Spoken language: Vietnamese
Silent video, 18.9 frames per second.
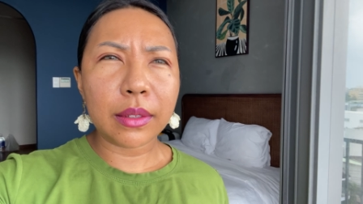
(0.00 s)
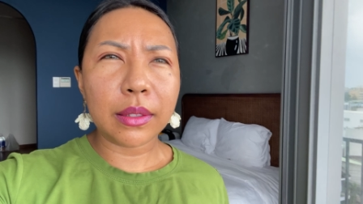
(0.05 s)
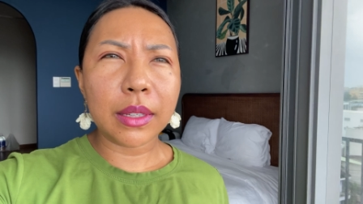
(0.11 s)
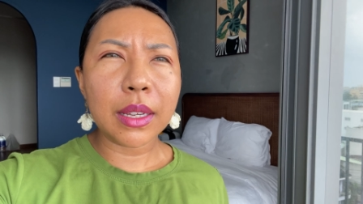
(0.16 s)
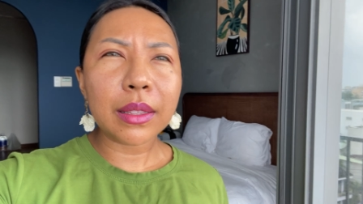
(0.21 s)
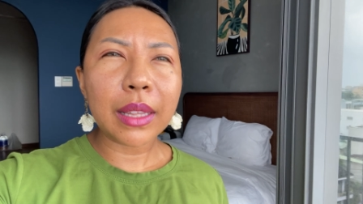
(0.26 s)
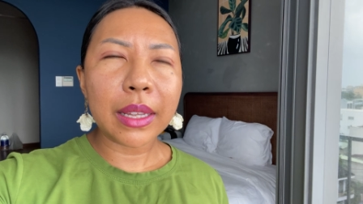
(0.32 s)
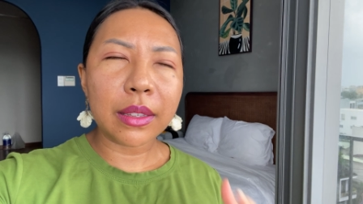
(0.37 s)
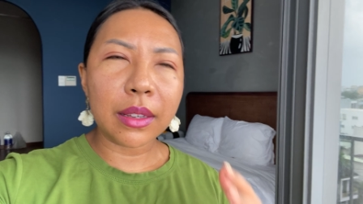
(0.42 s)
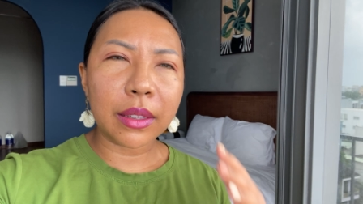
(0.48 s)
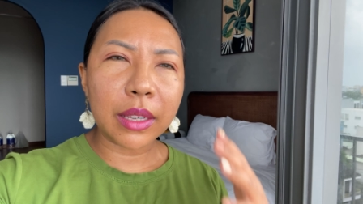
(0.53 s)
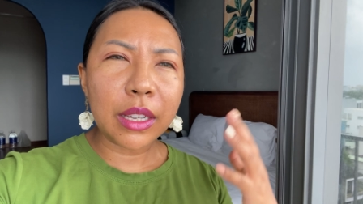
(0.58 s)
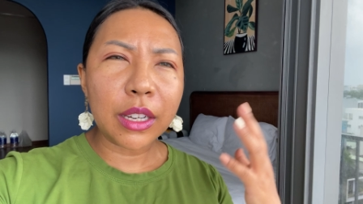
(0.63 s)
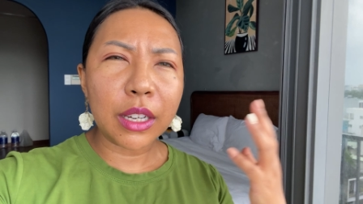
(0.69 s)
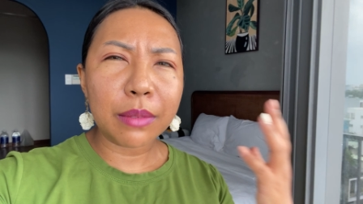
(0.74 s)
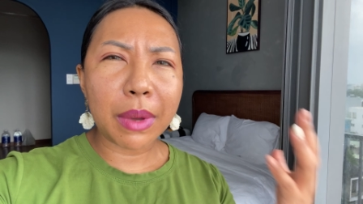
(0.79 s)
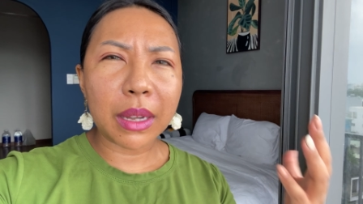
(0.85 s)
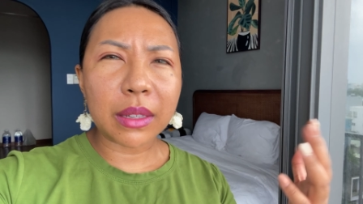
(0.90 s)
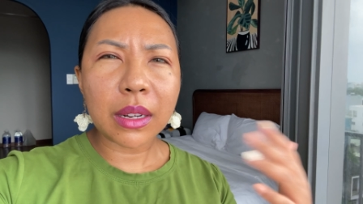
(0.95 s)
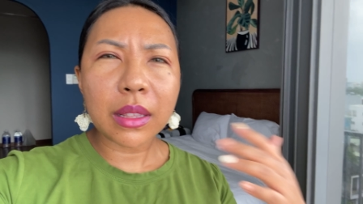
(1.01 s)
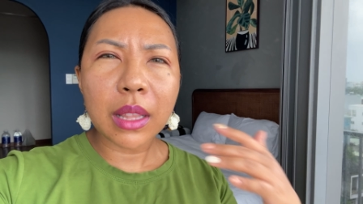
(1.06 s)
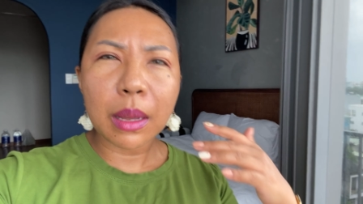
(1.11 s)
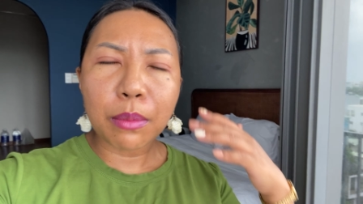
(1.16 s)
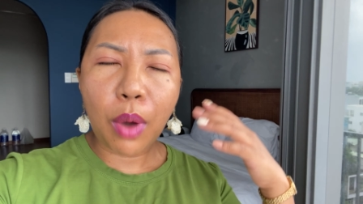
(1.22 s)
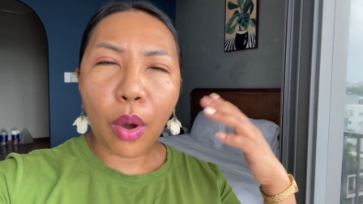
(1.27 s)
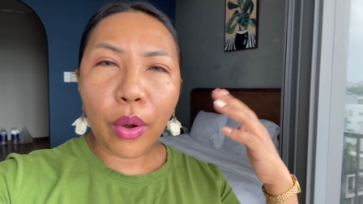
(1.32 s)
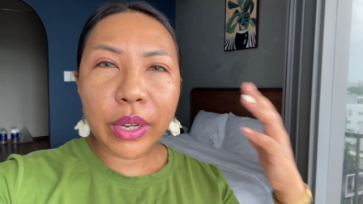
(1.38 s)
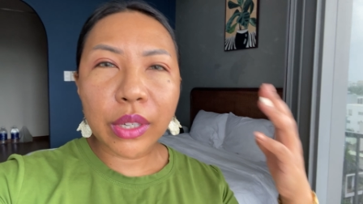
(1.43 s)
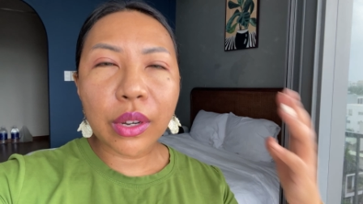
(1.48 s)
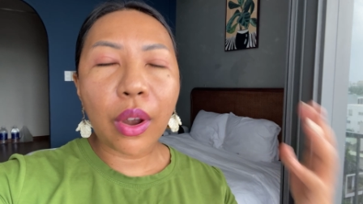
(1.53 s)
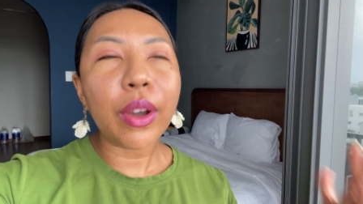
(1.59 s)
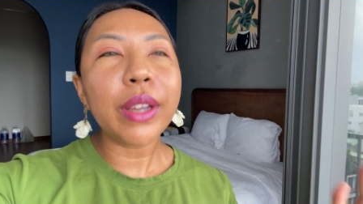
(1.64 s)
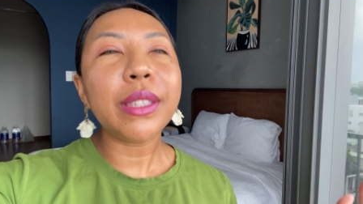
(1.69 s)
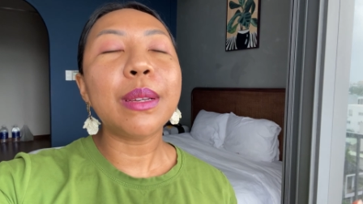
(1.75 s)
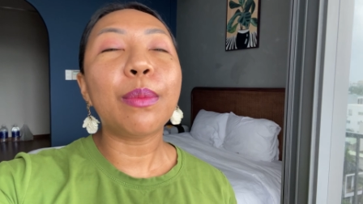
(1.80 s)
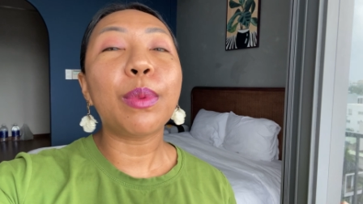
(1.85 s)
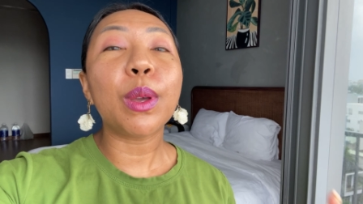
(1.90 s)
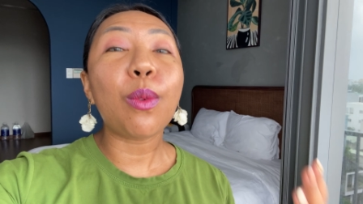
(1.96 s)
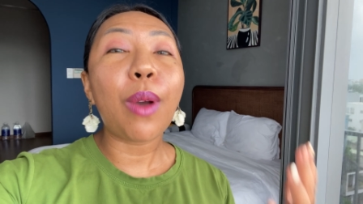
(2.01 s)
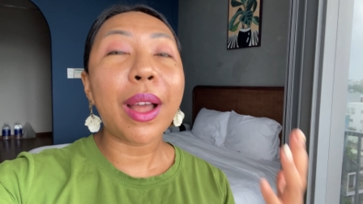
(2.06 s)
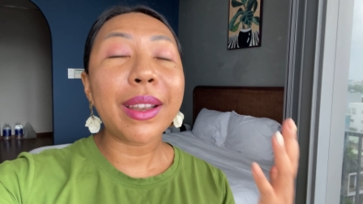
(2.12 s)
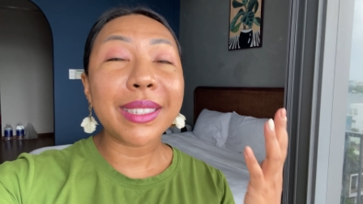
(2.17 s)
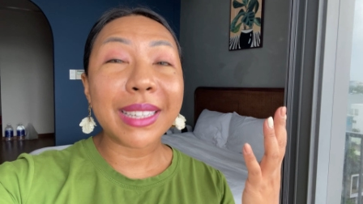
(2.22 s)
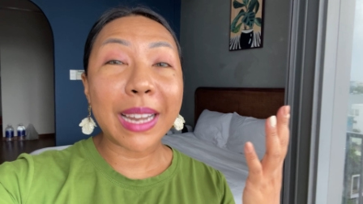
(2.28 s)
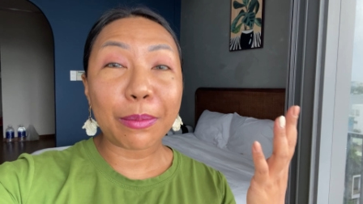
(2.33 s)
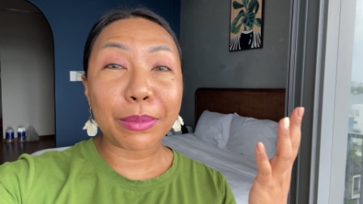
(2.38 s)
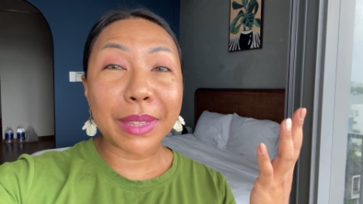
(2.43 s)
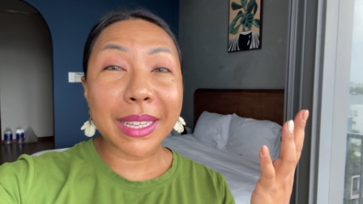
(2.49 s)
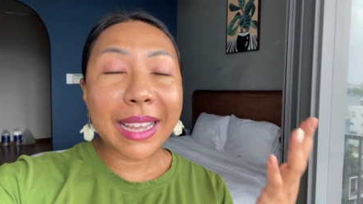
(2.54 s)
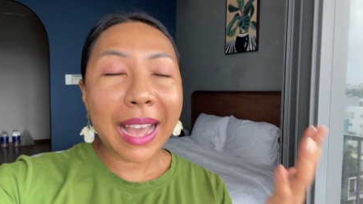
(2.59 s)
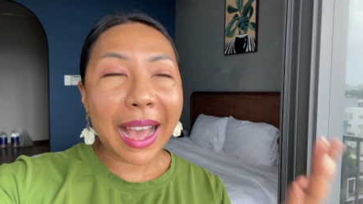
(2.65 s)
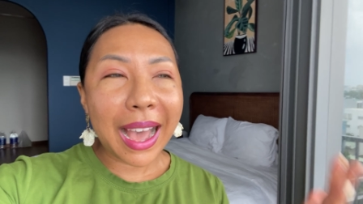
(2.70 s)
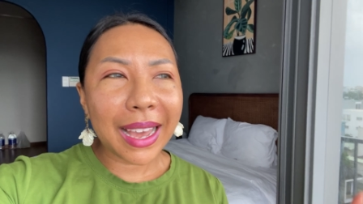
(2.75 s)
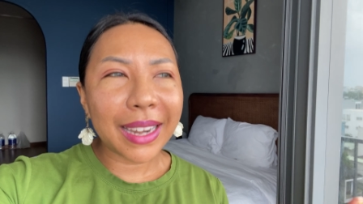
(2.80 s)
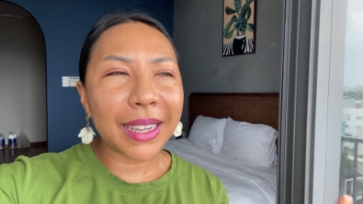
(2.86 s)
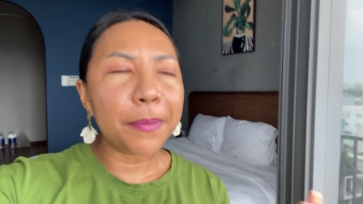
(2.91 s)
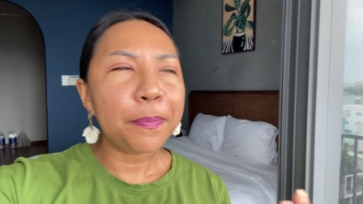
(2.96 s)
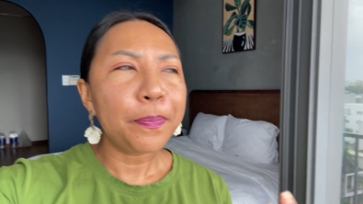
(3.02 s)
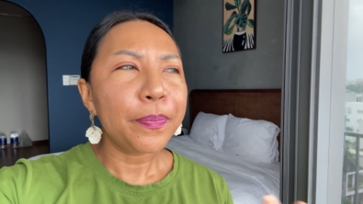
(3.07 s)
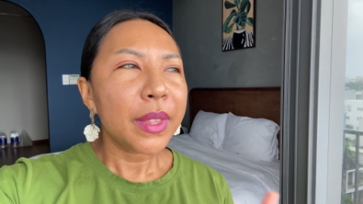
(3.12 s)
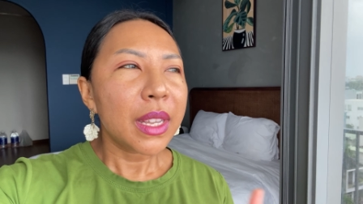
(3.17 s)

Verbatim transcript: nhất là những cái người mà rất là bối rối trong cái quá trình học tiếng Anh